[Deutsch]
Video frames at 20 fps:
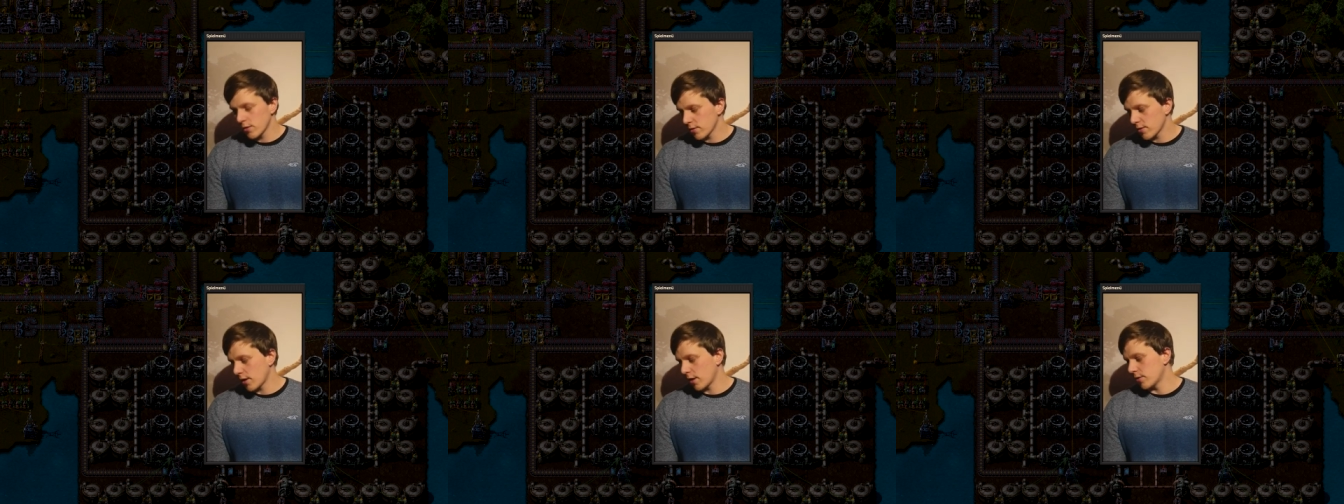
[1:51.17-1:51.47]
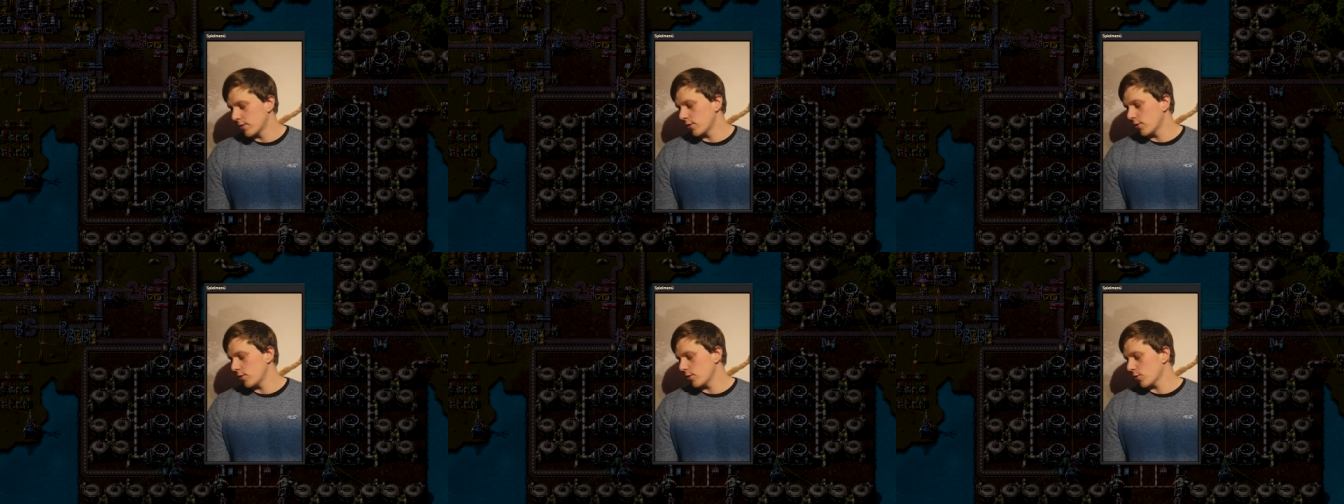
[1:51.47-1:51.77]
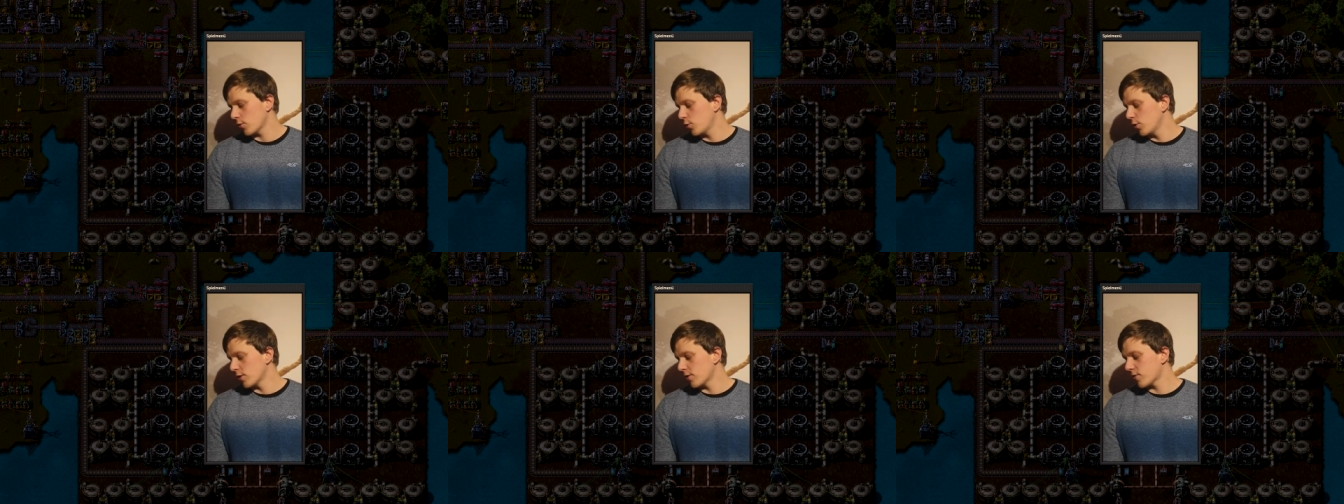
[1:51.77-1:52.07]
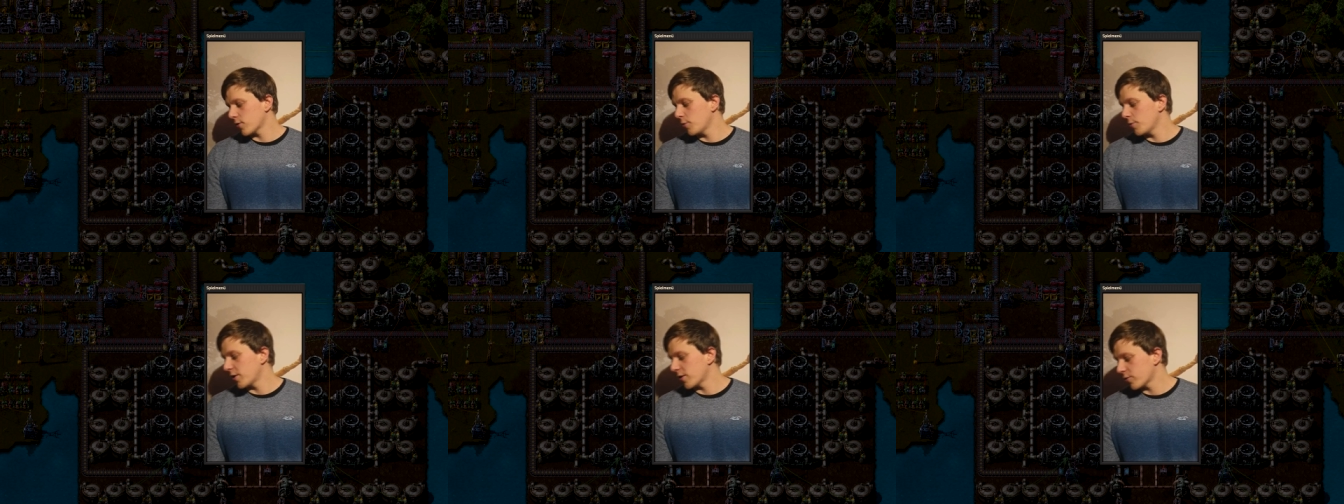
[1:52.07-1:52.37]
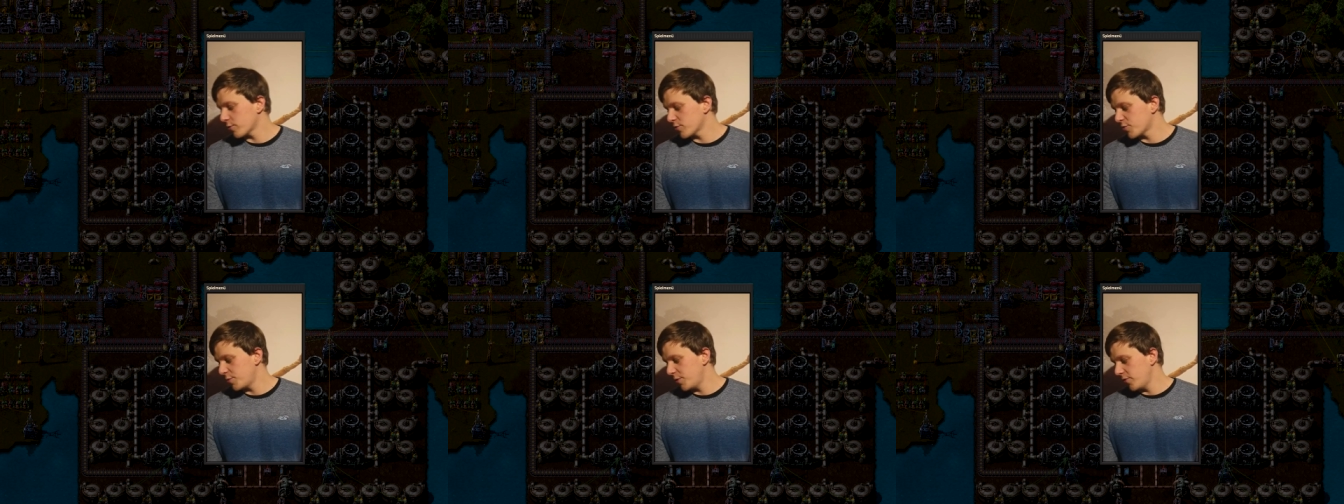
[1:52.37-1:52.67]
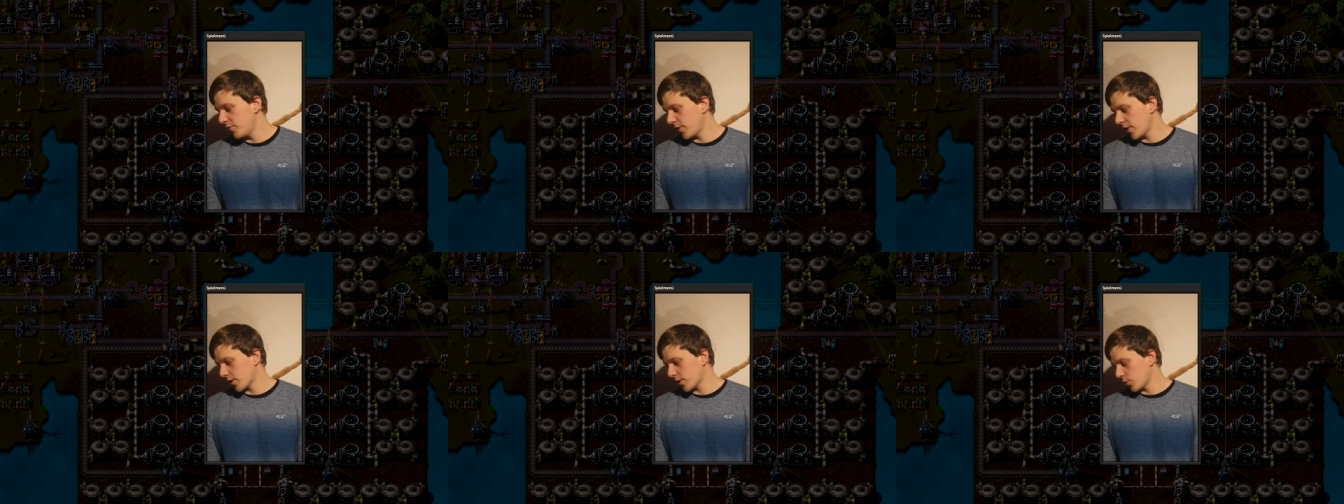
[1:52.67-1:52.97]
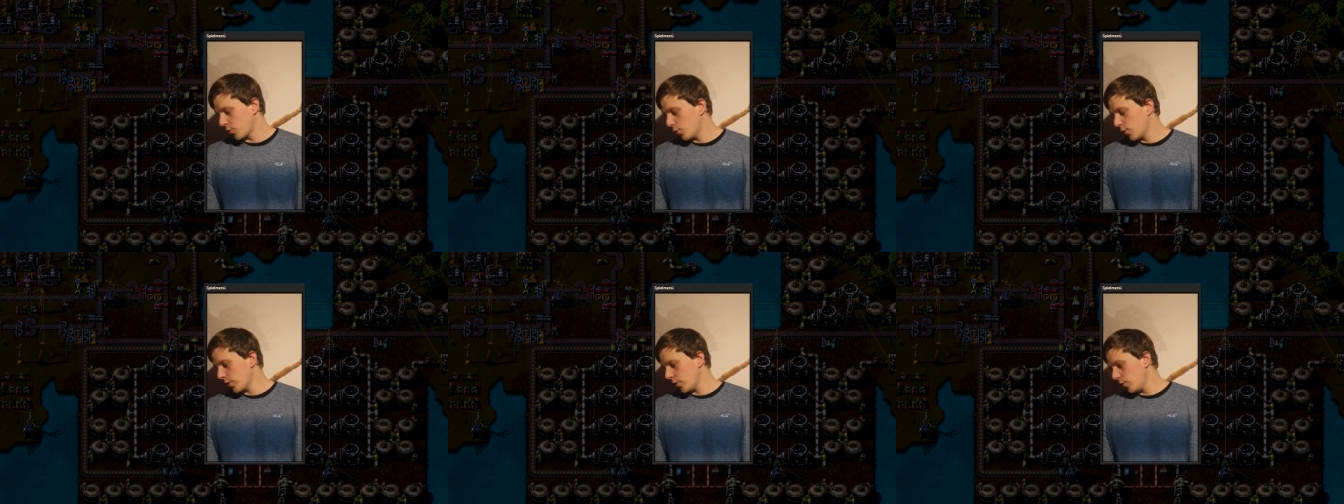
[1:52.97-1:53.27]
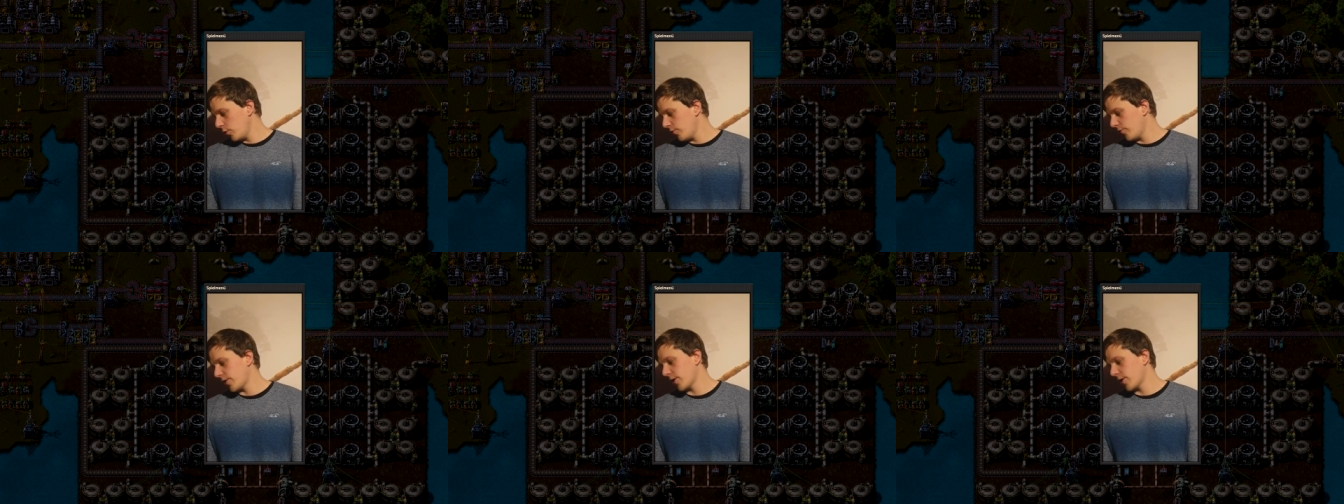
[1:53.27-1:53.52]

Dann kurz nochmal zum Spiel Factorio.